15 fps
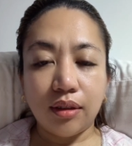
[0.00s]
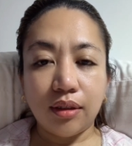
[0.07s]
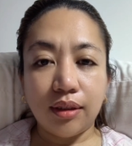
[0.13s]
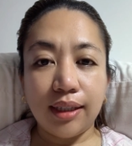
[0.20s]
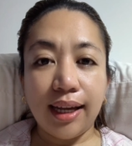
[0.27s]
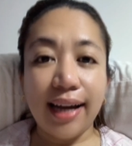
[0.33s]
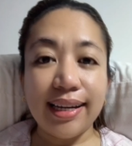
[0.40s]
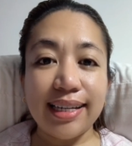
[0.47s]

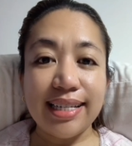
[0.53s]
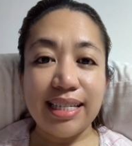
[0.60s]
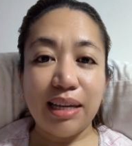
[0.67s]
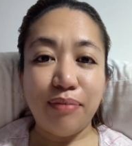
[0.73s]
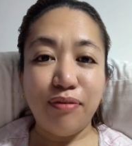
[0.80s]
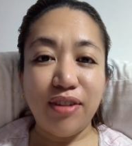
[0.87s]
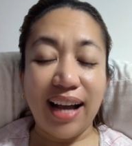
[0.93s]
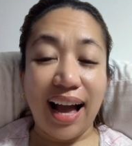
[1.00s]

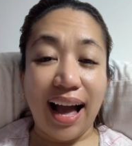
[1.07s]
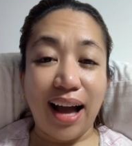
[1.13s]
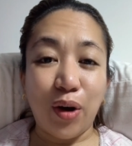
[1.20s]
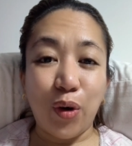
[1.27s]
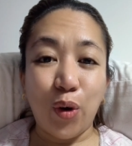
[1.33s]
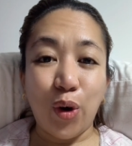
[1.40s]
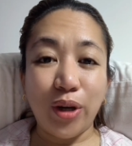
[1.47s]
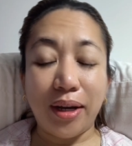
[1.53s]
Nakareceive nga
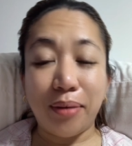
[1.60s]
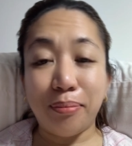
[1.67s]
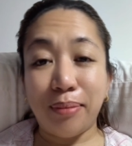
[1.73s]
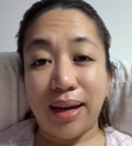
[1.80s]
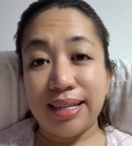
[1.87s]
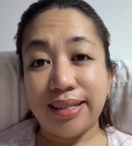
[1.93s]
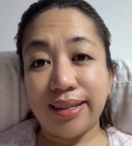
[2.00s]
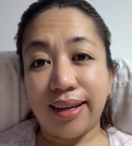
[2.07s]
ako ng
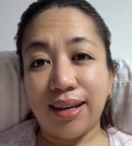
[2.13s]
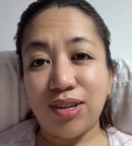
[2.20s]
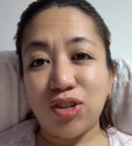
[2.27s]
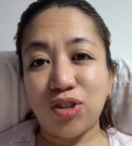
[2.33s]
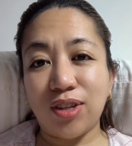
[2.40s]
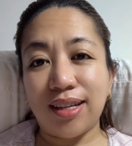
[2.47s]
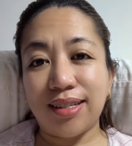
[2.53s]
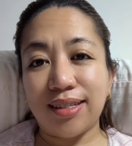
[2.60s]

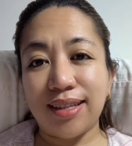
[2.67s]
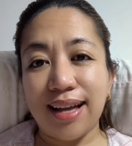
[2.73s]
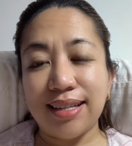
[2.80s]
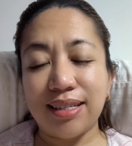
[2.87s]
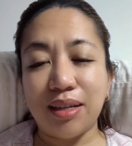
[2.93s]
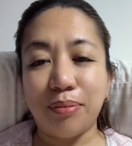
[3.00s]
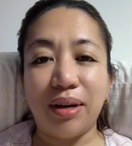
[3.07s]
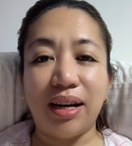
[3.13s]
message sa isa
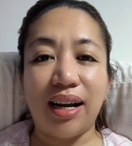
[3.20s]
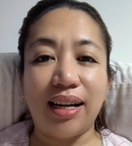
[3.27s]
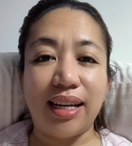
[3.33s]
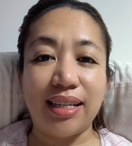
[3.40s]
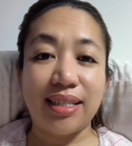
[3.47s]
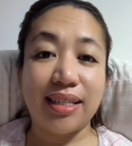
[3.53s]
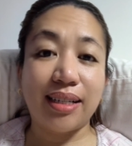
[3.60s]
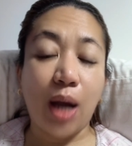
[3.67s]
sa mga
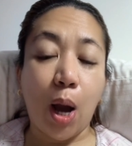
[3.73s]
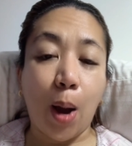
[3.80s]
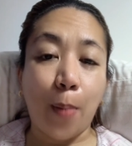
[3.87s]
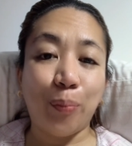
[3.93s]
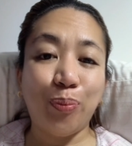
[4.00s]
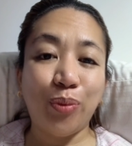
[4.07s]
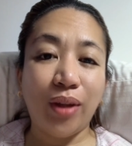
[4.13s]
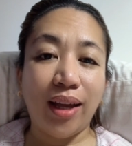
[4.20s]

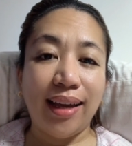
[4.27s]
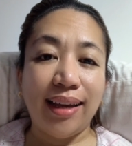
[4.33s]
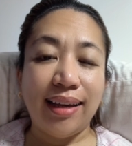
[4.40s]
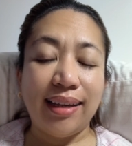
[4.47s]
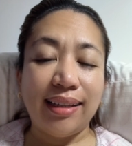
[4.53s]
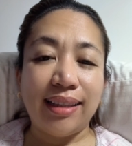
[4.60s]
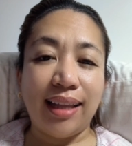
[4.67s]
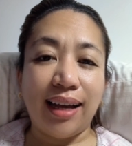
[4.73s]
na-scam
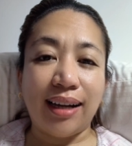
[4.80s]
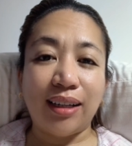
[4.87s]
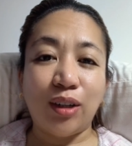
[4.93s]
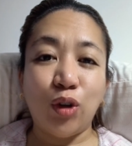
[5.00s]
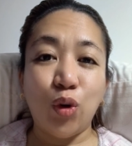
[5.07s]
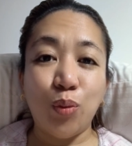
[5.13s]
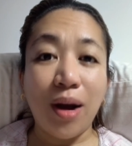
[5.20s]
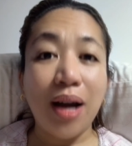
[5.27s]
nang
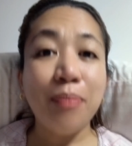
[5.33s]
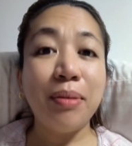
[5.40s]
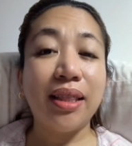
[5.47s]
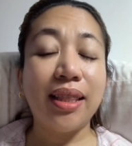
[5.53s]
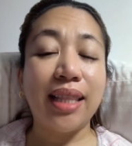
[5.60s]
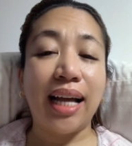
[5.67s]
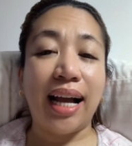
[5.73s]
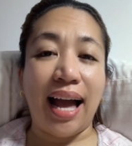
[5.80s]
gumamit
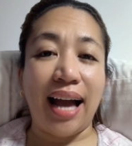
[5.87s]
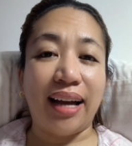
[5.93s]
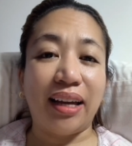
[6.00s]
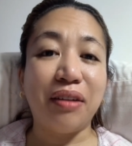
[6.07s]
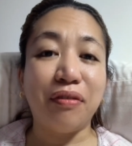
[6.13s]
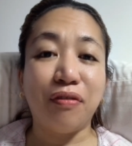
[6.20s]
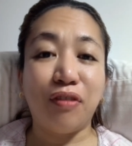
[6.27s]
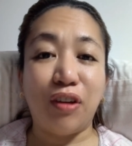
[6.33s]
ng
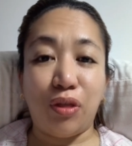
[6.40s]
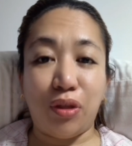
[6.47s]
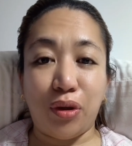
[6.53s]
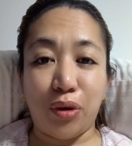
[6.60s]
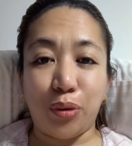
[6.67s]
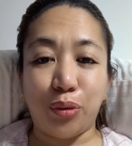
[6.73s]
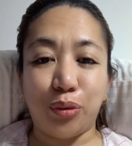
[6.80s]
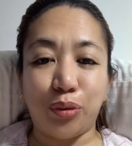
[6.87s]
aking
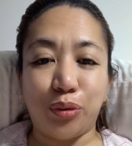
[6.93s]
video.